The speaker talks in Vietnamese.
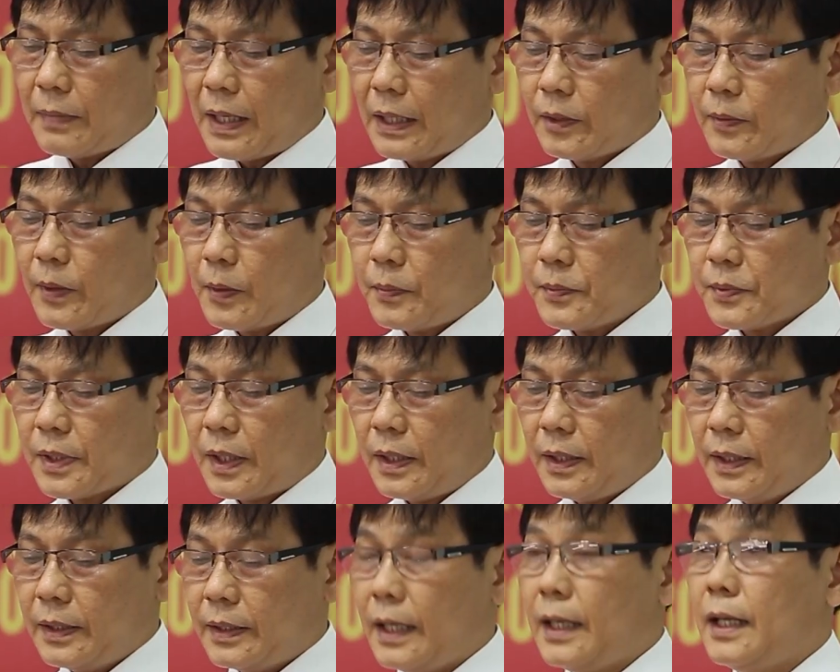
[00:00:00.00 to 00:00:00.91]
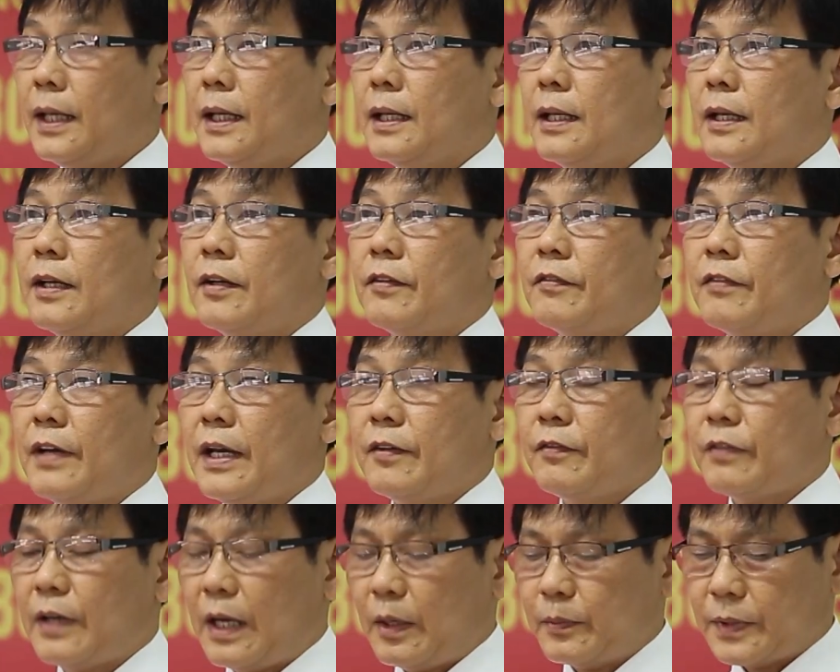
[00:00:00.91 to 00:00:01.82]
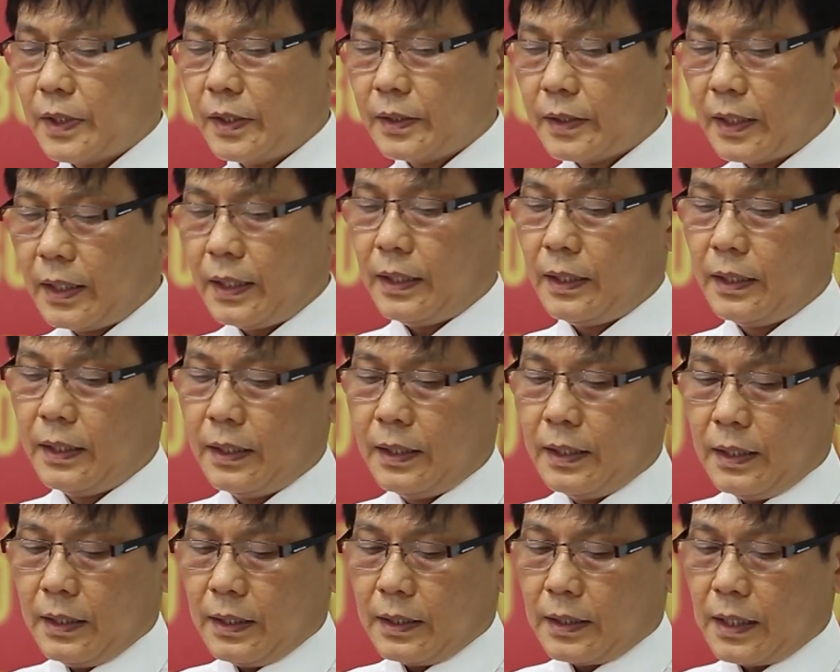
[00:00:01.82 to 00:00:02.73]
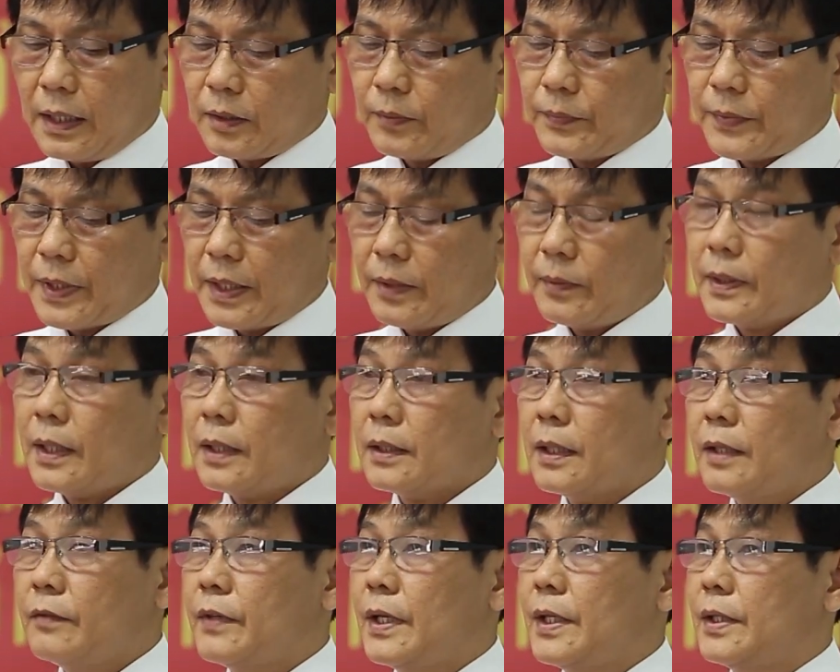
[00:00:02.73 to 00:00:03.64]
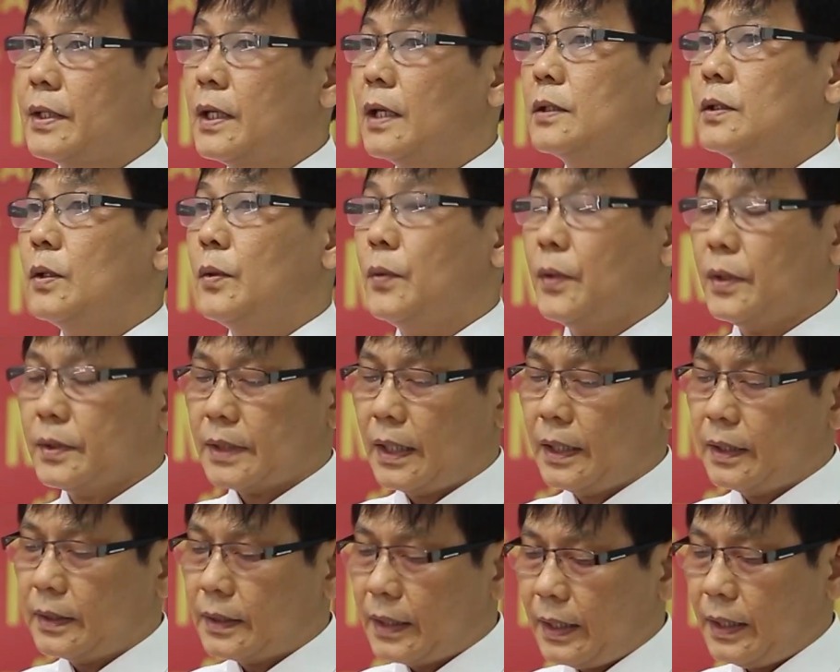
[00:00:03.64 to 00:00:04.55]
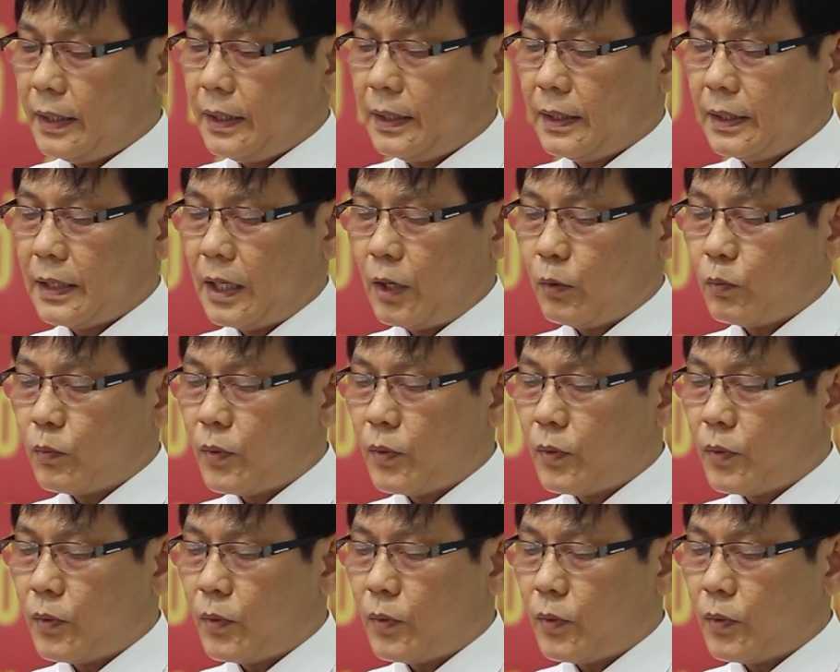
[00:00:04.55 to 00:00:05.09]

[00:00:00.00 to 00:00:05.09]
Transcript: Tầng Phó Giám đốc Sở Y tế tỉnh Quảng Ngãi Nguyễn Hoàng Hải cảm ơn sự quan tâm giúp đỡ, giao nhiệm